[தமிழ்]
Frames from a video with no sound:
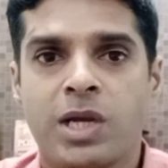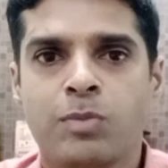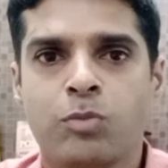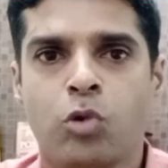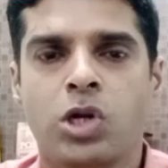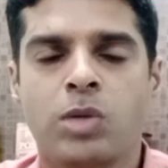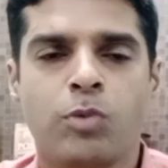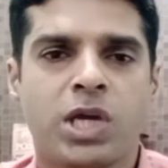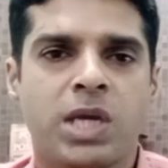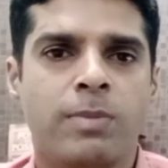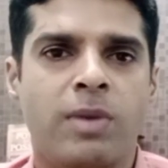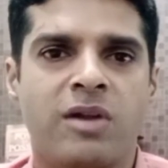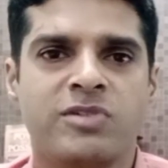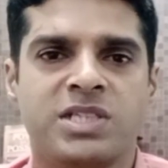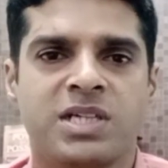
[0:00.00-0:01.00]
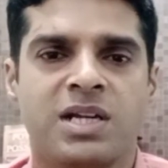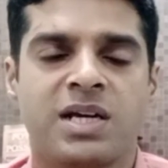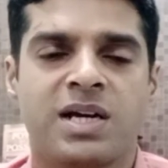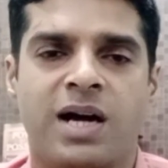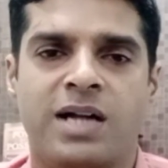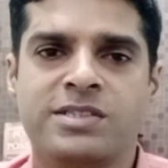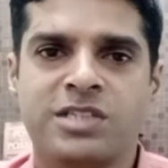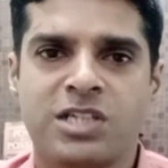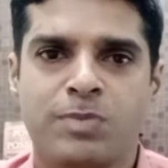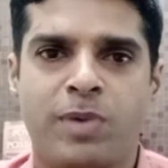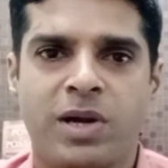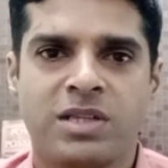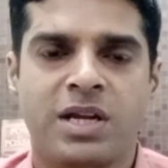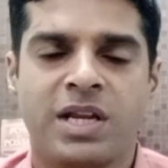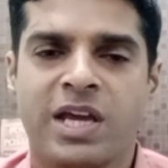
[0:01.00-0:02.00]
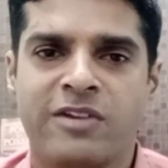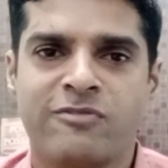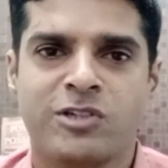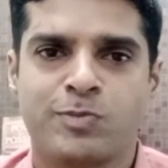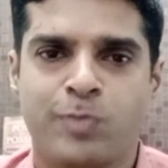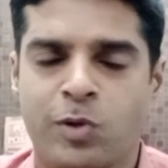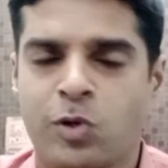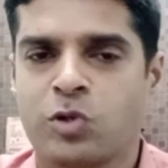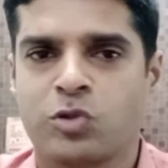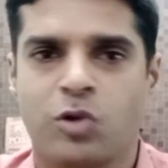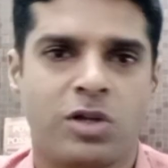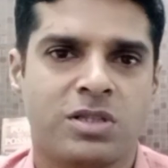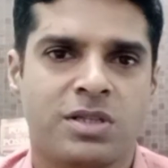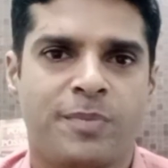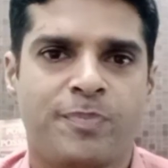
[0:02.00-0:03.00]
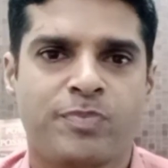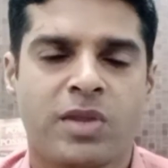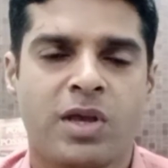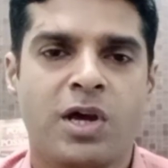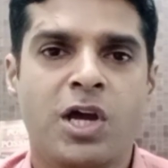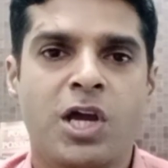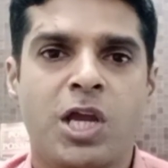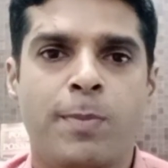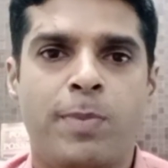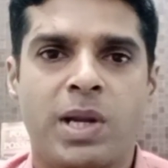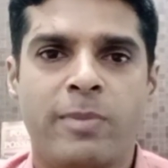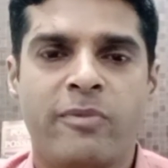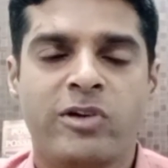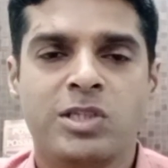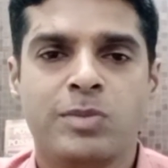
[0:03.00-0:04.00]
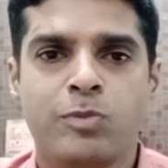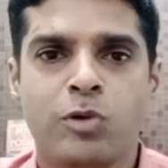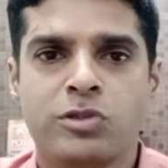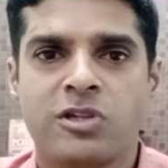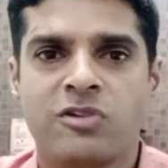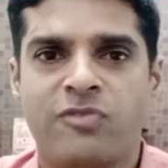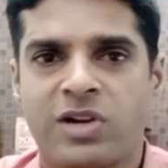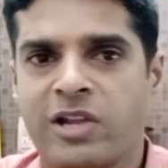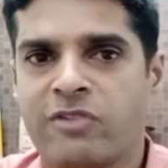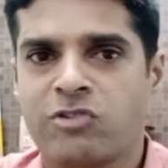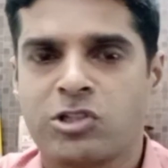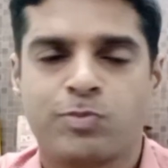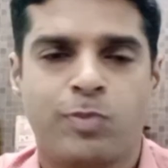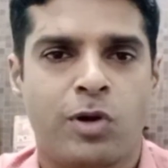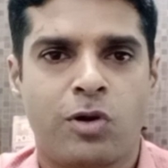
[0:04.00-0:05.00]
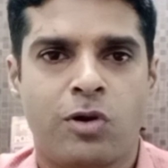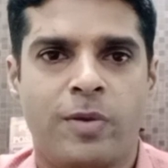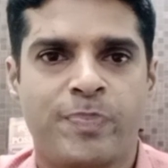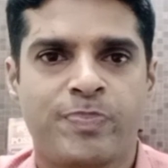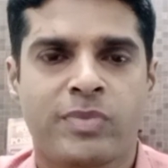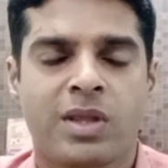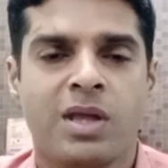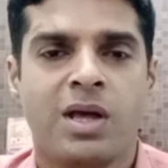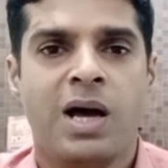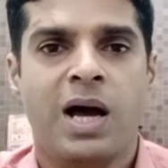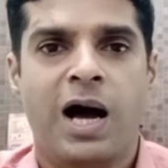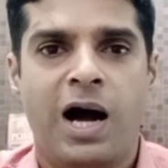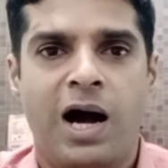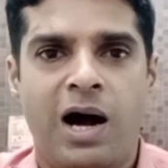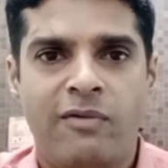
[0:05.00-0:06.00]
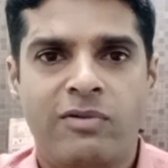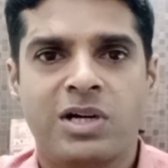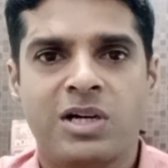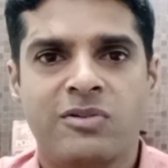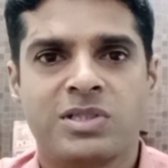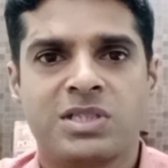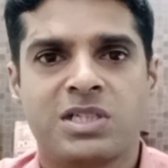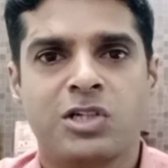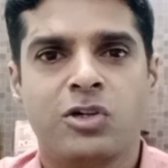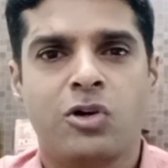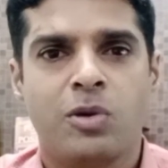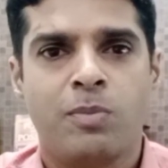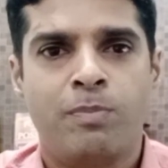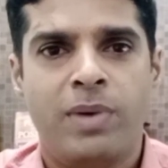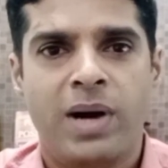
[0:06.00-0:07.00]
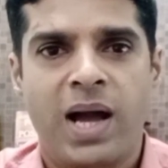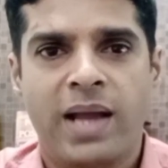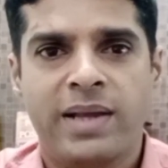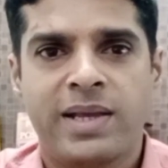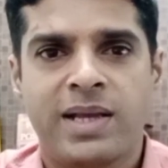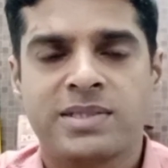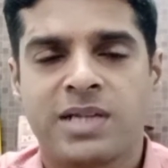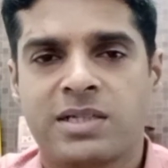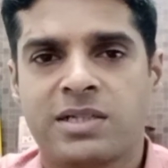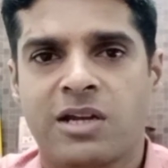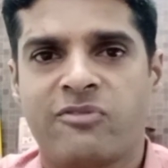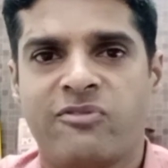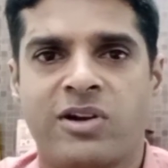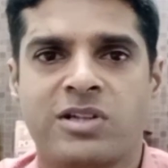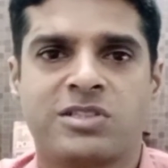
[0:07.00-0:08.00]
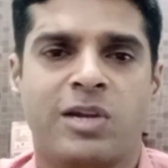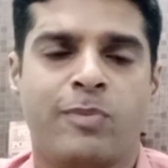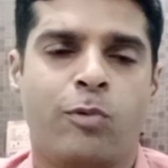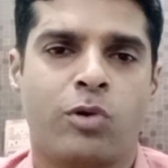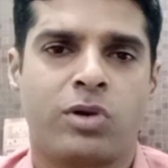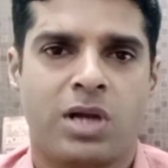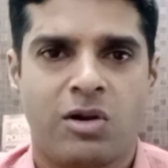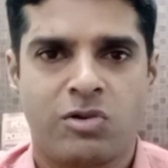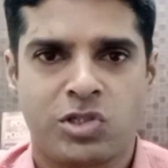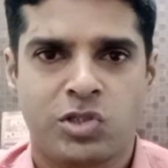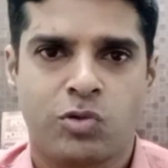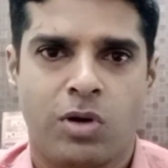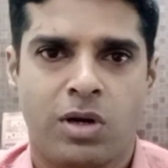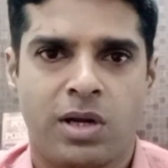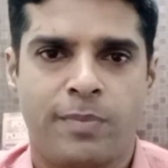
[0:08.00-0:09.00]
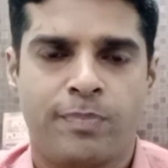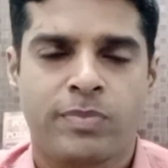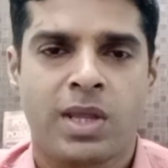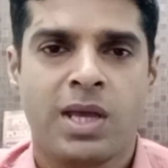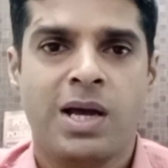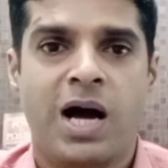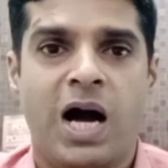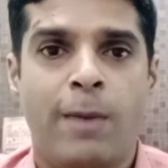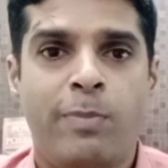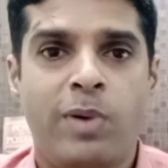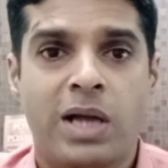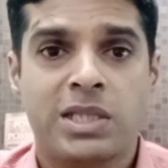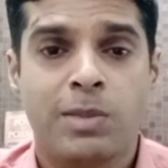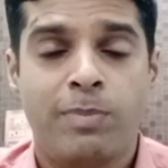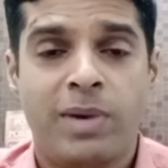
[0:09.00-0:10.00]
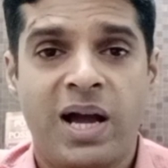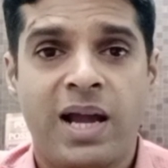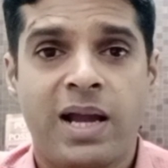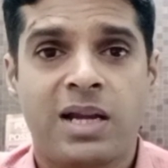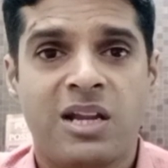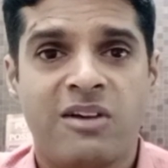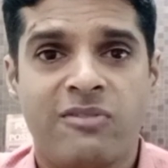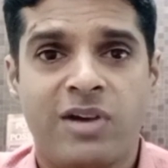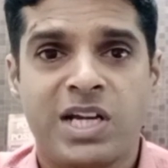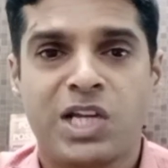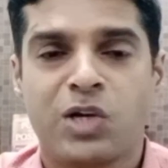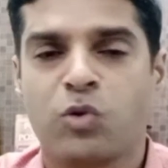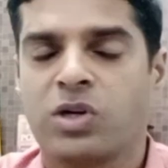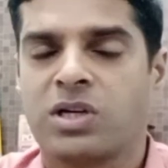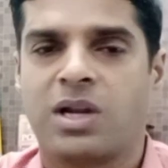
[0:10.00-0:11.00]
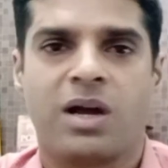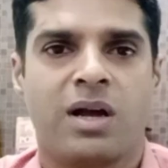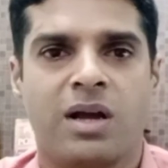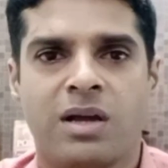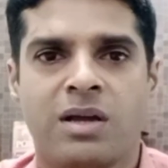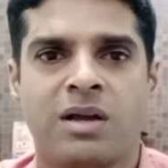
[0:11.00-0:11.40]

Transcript: மாதிரி மூணு முக்கியமான விஷயங்களை கன்சிடர் பண்ணி தான் நீங்கள் இன்வெஸ்ட் பண்ணணும்னு சொல்லுது இப்போ நம்ம வந்து மியூச்சுவல் ஃபண்டில் இன்வெஸ்ட் பண்ணுறோம் அவங்க வந்துட்டு பேங்கிங் செக்டர் ஃபண்ட்ஸில் போடுறாங்கன்னு வச்சுக்கோங்க அப்போ அந்த பேங்க்கில் வட்டி கொடுக்குறாங்க